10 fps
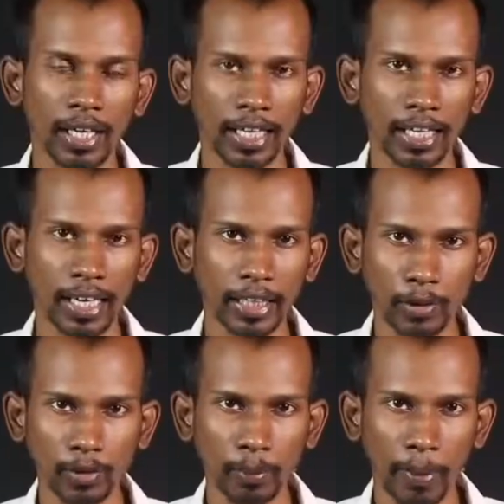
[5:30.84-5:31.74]
அந்த
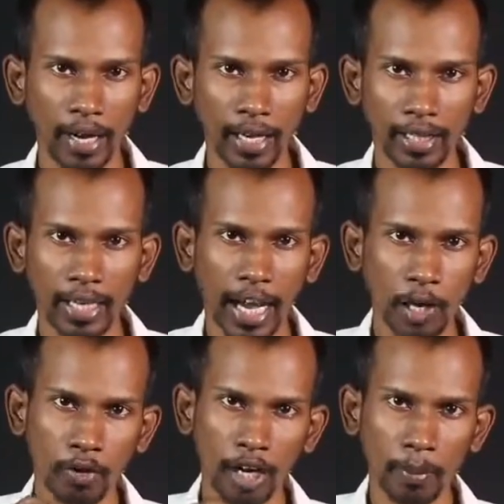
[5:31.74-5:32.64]
கத்தி வந்து பார்க்குறதுக்கு
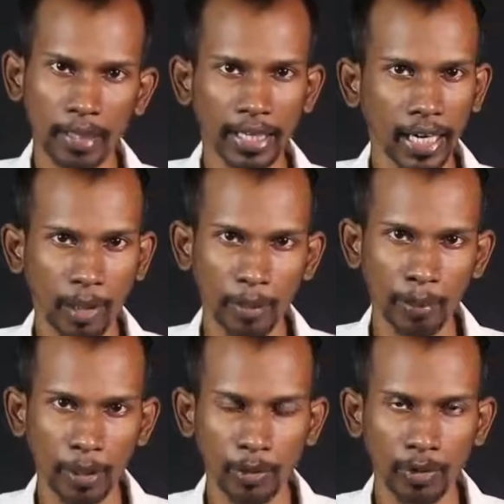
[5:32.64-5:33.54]
அருவாள் மாதிரியான
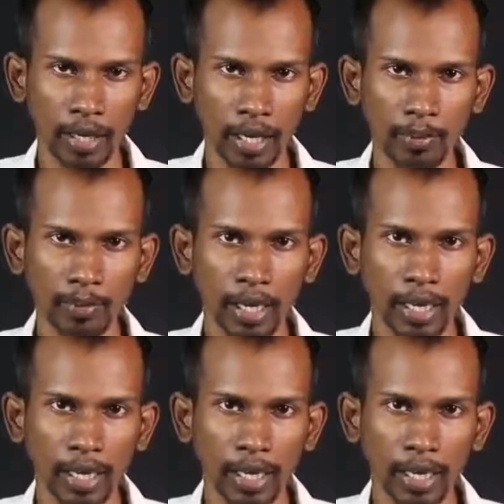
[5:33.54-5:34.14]
அமைப்புலையும் இருக்கலாம்